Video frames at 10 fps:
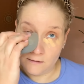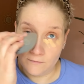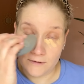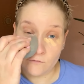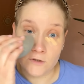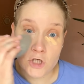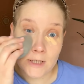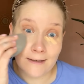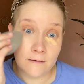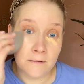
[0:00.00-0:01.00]
was
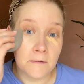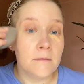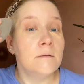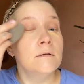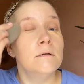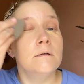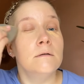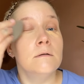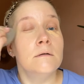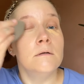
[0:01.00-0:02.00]
verstecken.
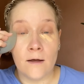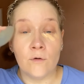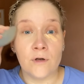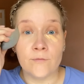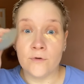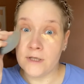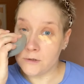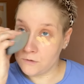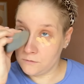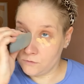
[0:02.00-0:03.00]
Und obwohl der
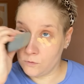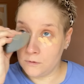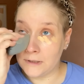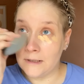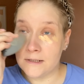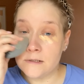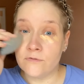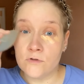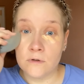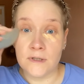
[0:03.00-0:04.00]
Ton
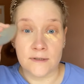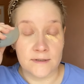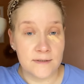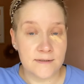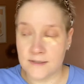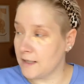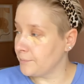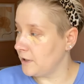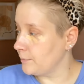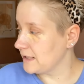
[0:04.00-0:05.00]
relativ dunkel ist, ich habe,
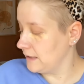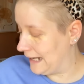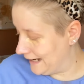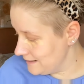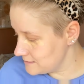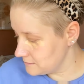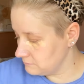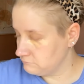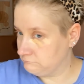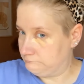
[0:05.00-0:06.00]
glaube ich, ein Light,
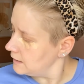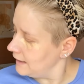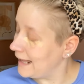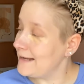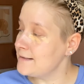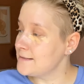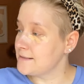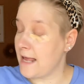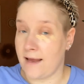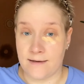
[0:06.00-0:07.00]
Light
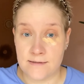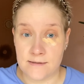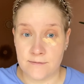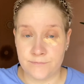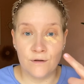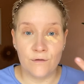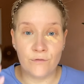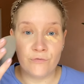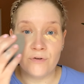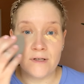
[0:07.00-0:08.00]
Sand
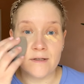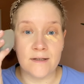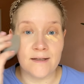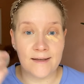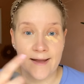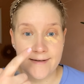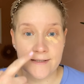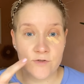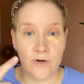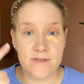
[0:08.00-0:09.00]
finde ich, hält
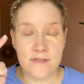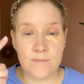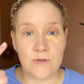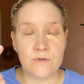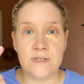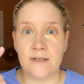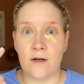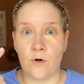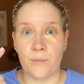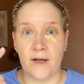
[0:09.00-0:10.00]
er trotzdem den unteren
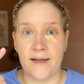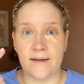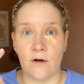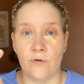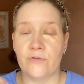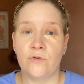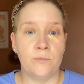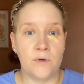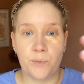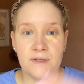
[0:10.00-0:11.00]
Augenbereich auf. Es tut
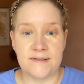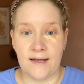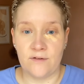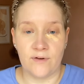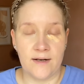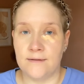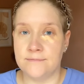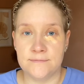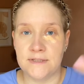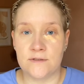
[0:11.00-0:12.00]
mir übrigens leid, weil
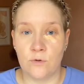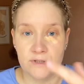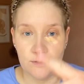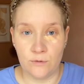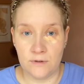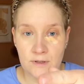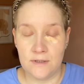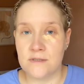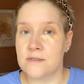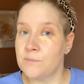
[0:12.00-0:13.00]
ich gucke hier unten
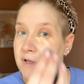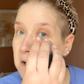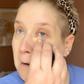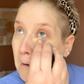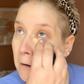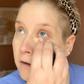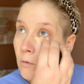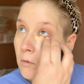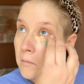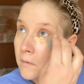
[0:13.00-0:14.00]
ins Bild und nicht
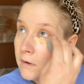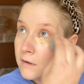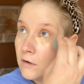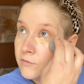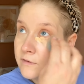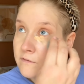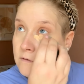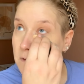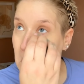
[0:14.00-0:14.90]
oben. Ich hoffe es.